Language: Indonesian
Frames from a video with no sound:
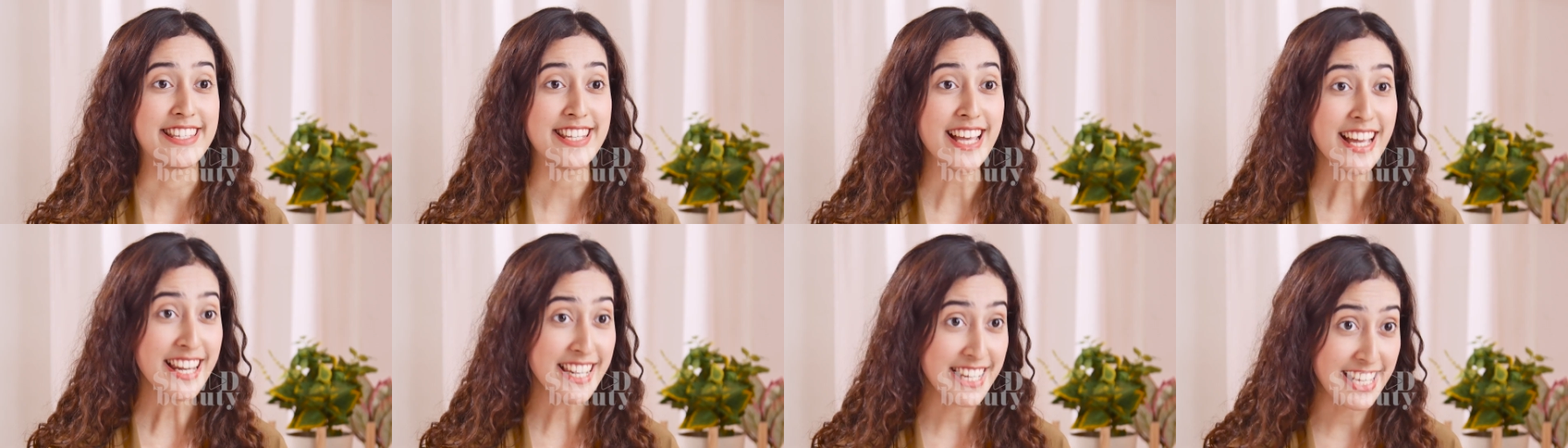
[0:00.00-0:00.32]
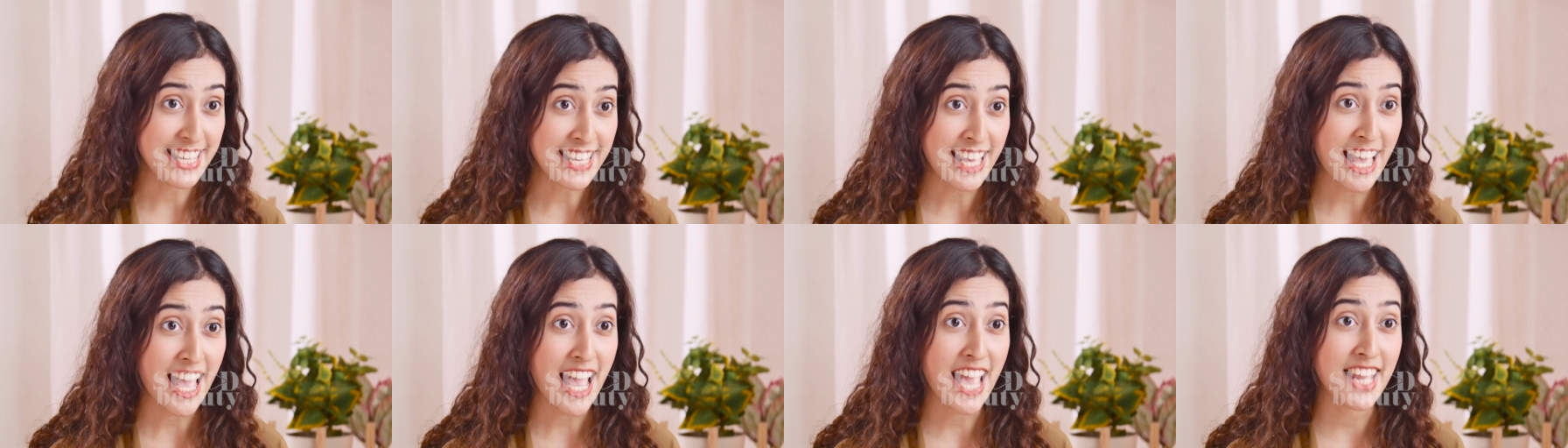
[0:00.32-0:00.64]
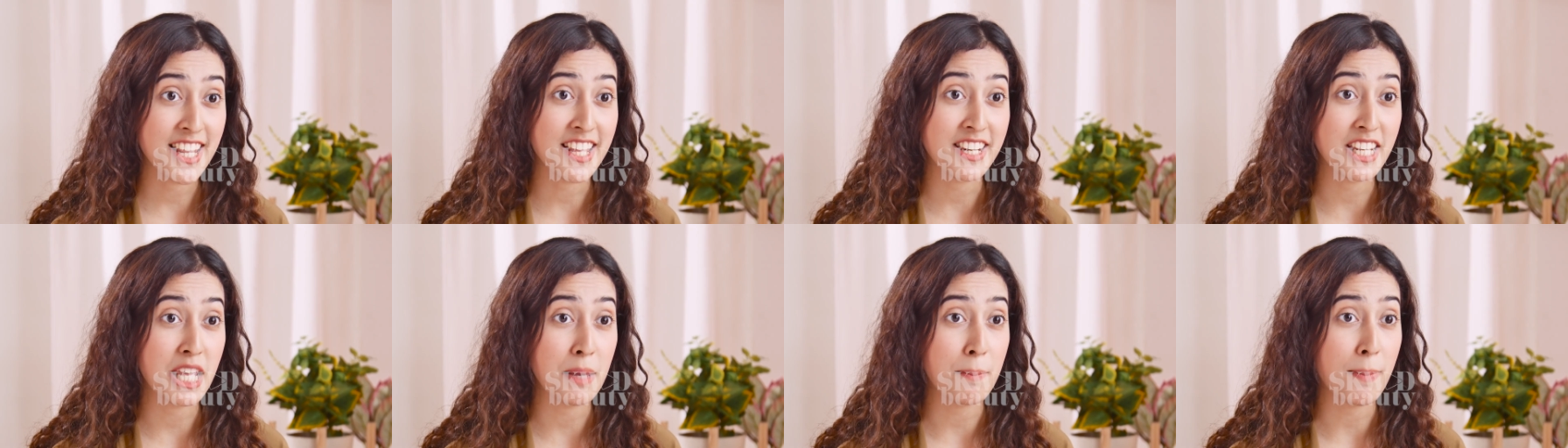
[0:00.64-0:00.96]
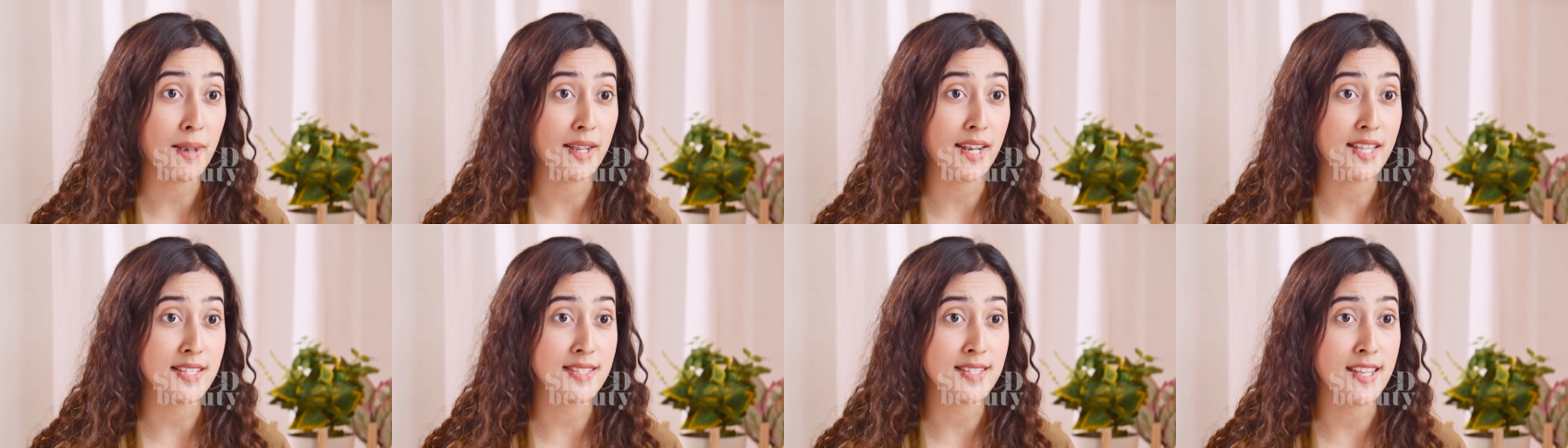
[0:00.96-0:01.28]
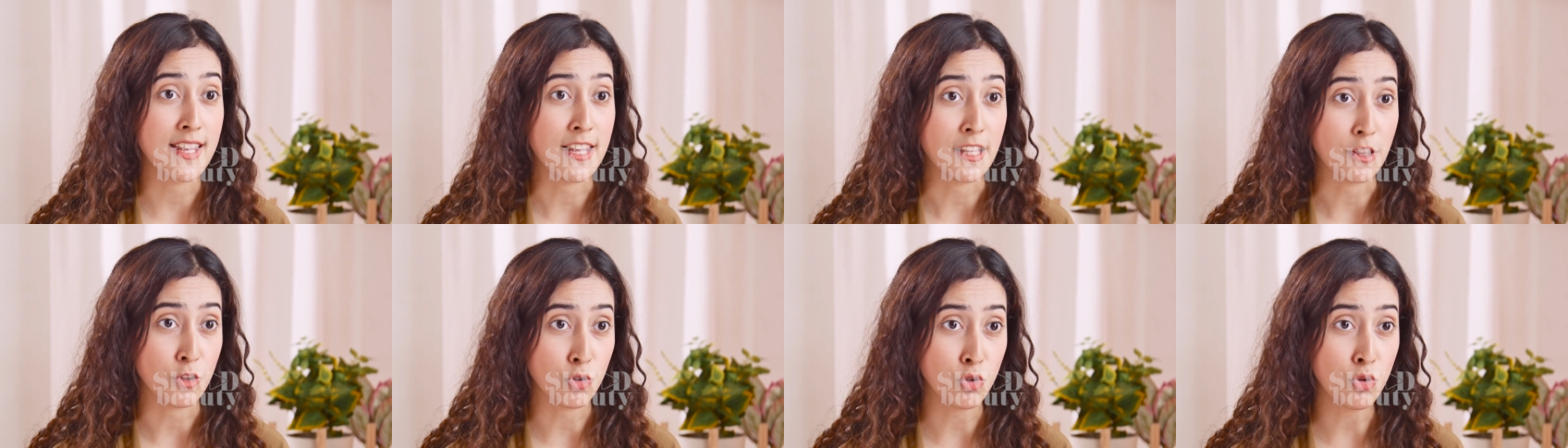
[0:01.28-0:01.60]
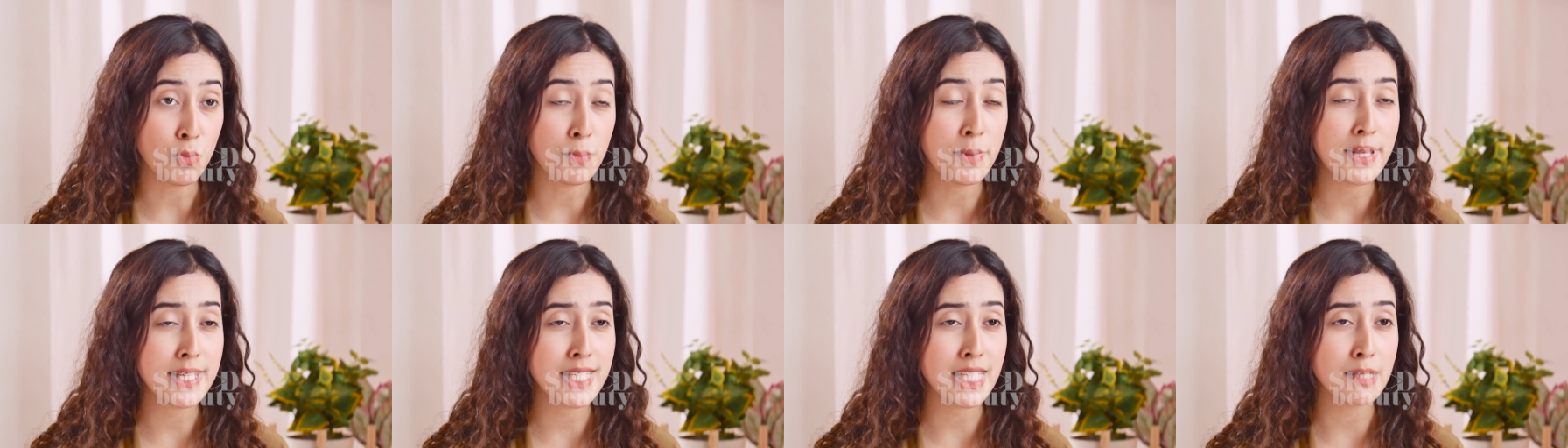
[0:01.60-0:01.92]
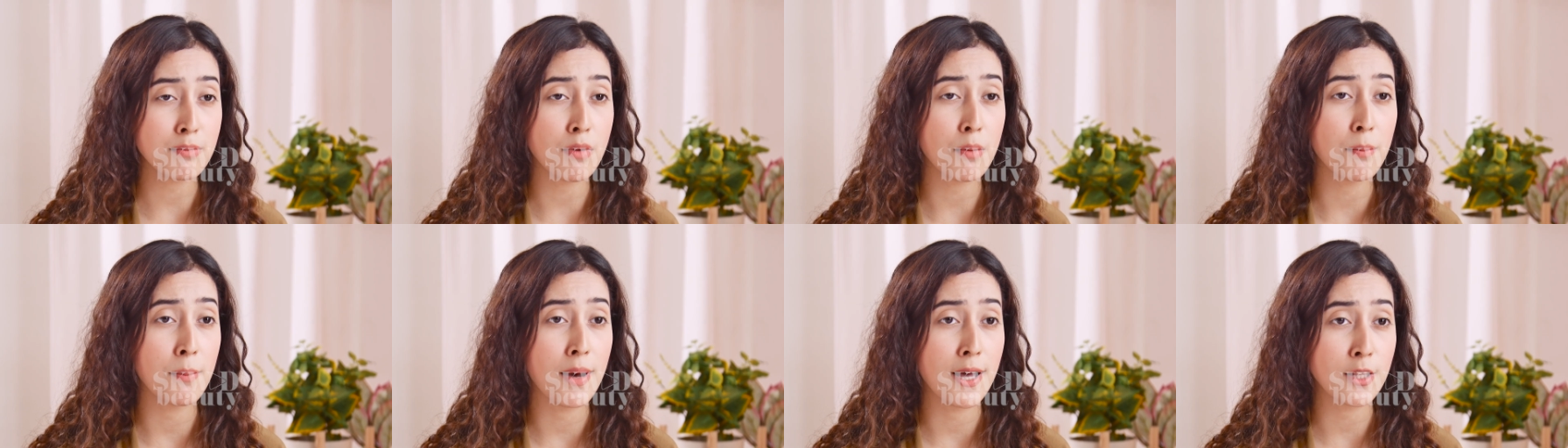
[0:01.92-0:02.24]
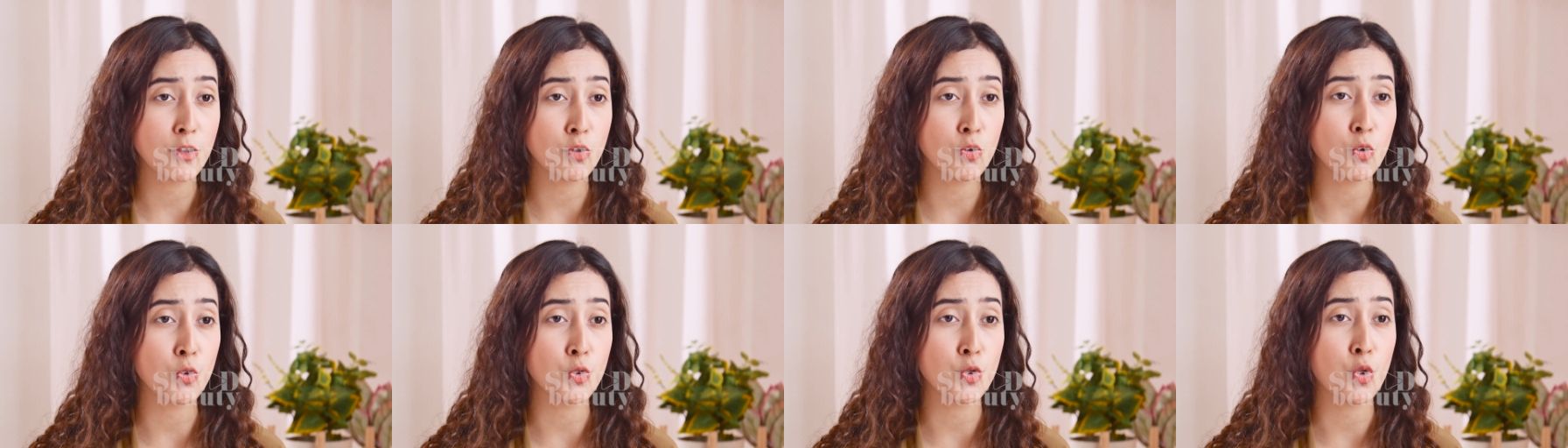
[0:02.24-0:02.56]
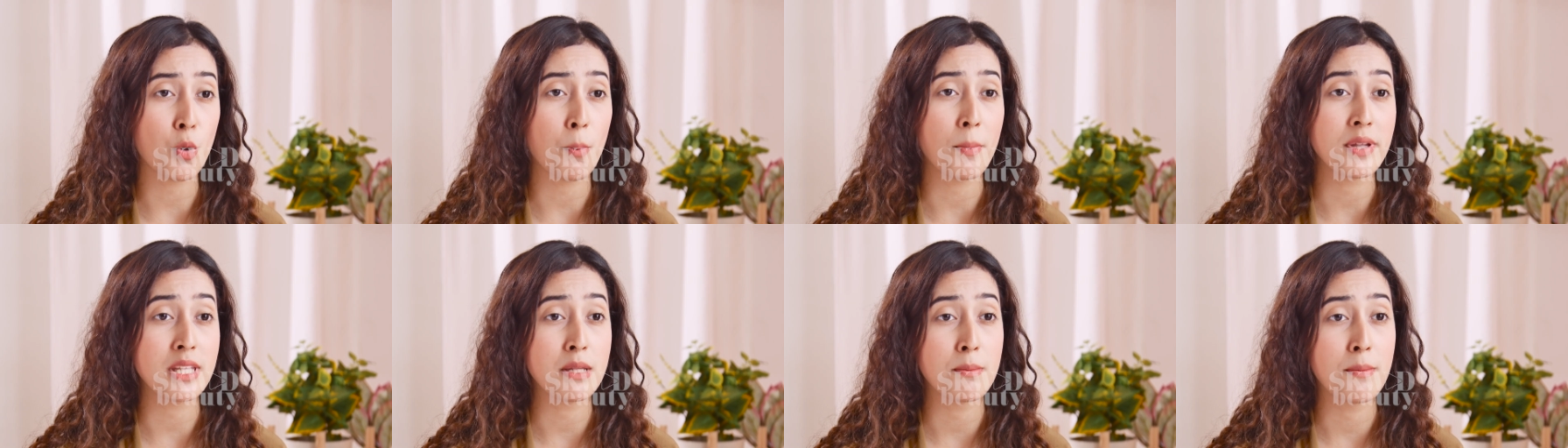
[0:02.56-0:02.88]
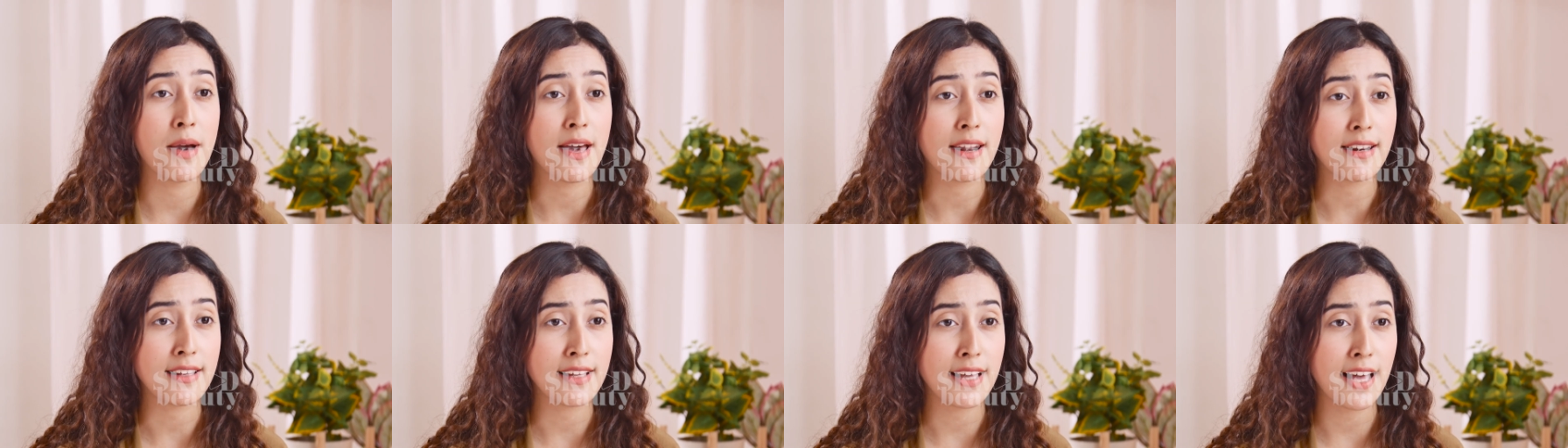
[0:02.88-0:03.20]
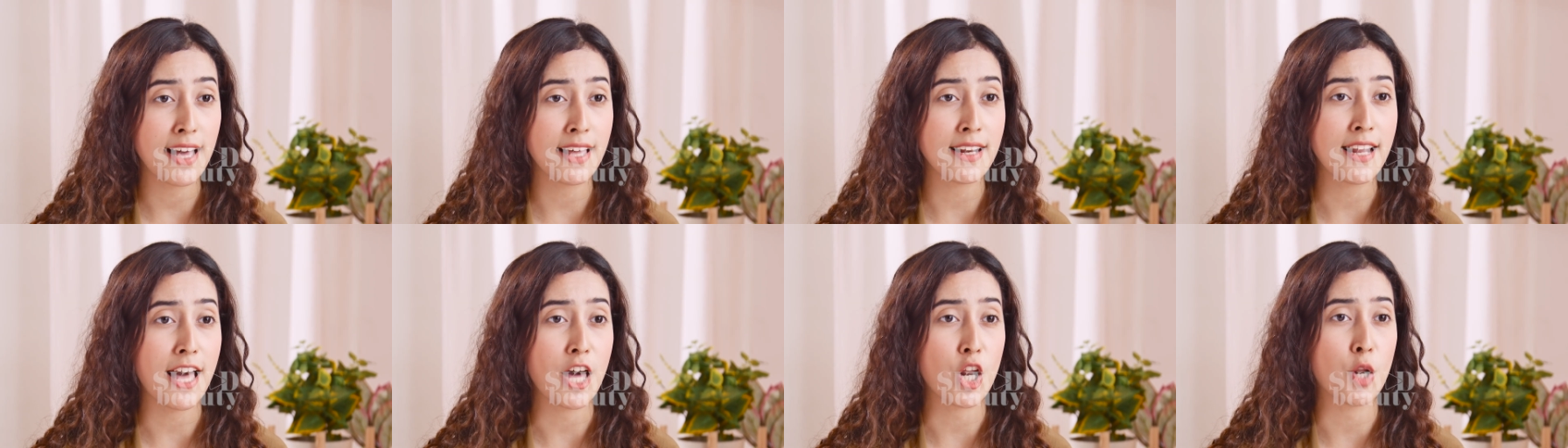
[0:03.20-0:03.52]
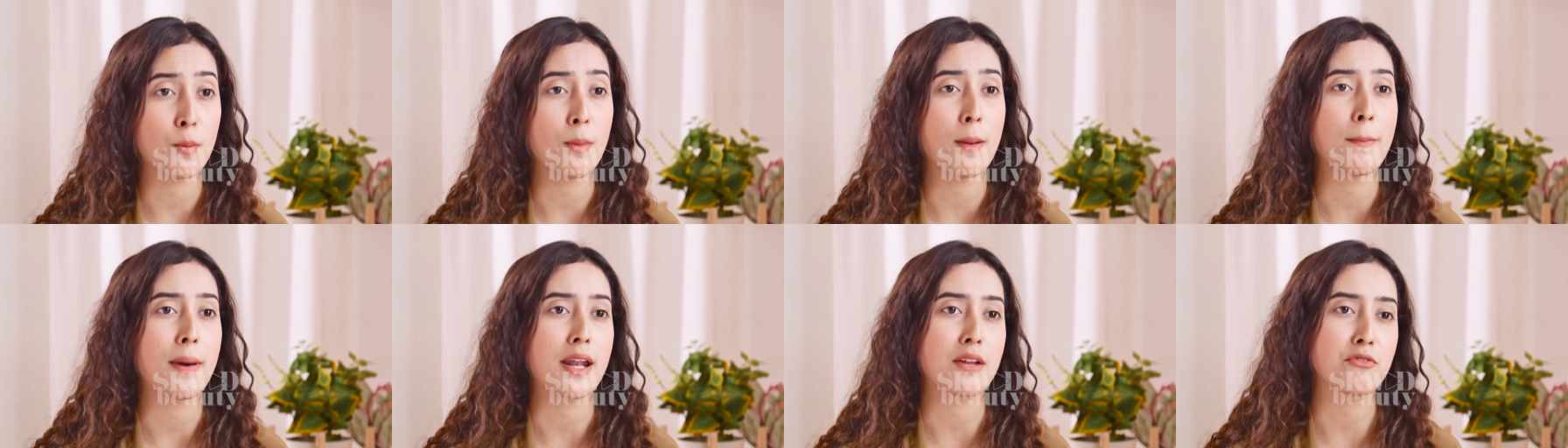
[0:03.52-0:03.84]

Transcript: Jadi, energi panasnya itu bisa membantu untuk menyebarkan aroma